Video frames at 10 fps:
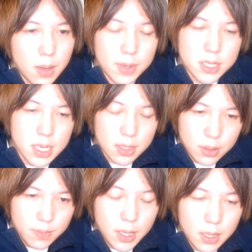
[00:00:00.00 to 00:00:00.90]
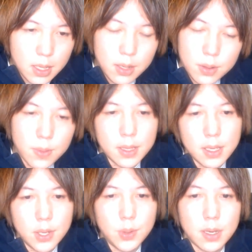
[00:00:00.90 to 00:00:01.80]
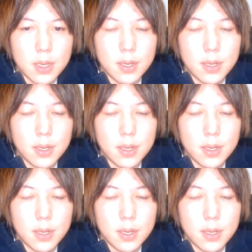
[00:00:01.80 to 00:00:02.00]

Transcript: まあ、釈明っていうのができる限